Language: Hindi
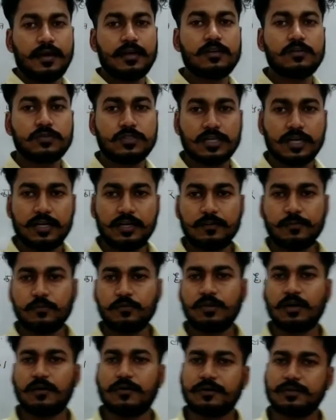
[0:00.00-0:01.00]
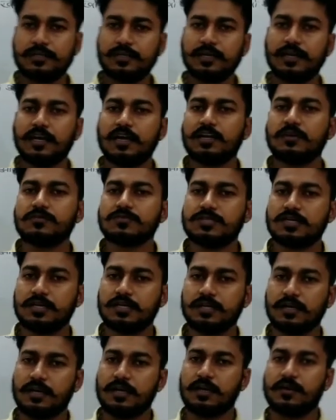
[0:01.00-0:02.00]
अनुशानी पुनरावर्ती है
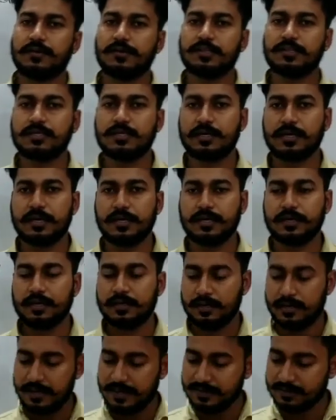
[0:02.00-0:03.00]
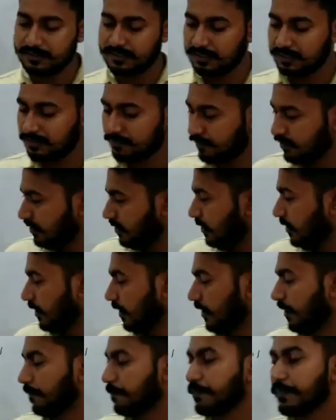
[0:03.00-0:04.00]
अनुशानी अनावर्ती है ऐसे बताना
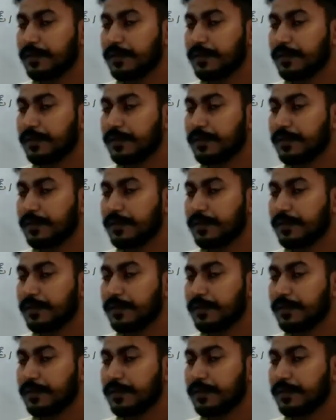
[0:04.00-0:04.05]
है